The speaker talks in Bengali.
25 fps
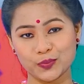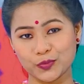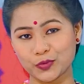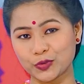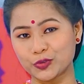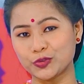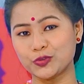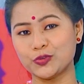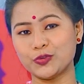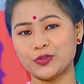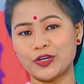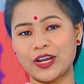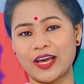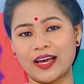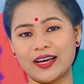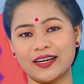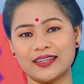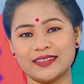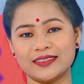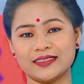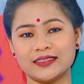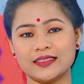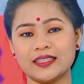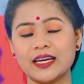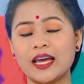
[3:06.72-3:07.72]
বন্ধুরা
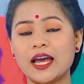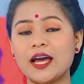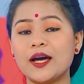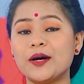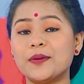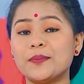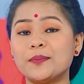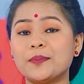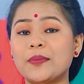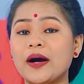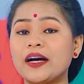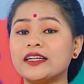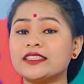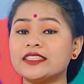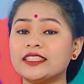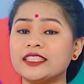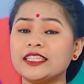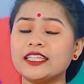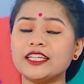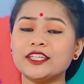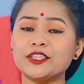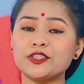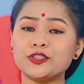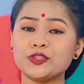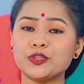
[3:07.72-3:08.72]

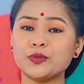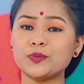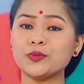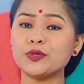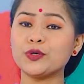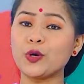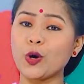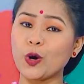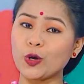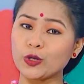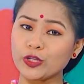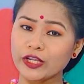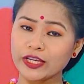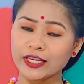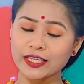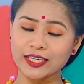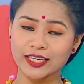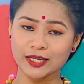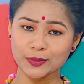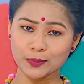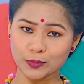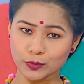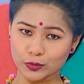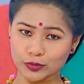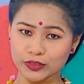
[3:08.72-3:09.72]
মাসিকের সময়
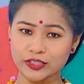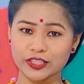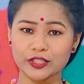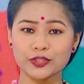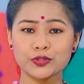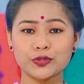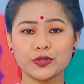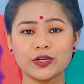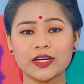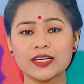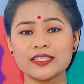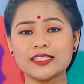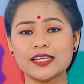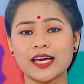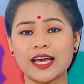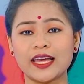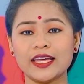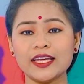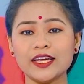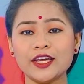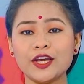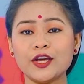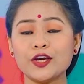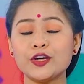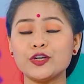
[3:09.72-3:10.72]
অনেককেই বলতে শোনা যায়
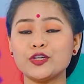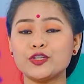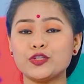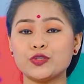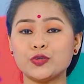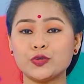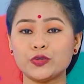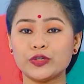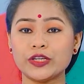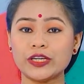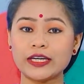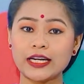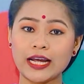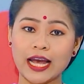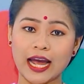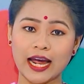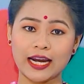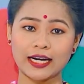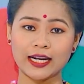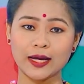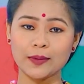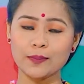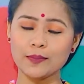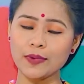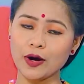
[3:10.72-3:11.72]
শরীর
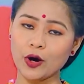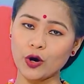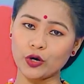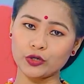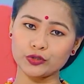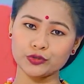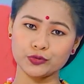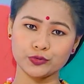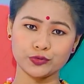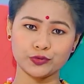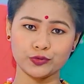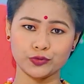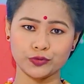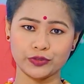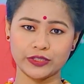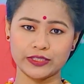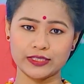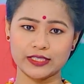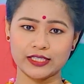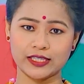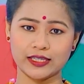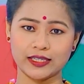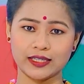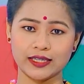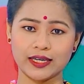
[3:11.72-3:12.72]
খারাপ বা অসুখ
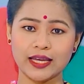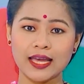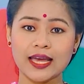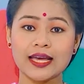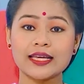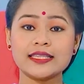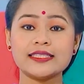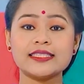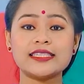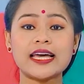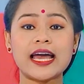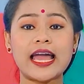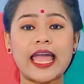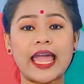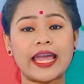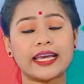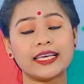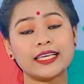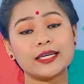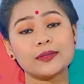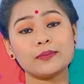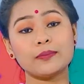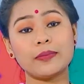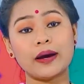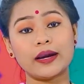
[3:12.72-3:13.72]
করেছে যা
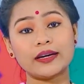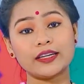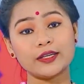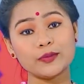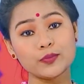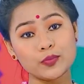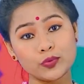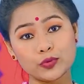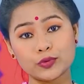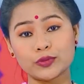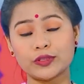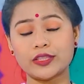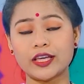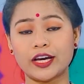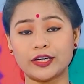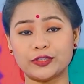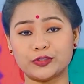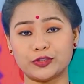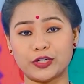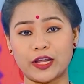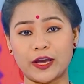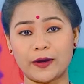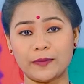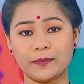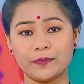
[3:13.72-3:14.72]
একেবারেই ভুল
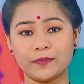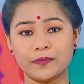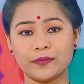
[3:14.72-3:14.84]
ধারণা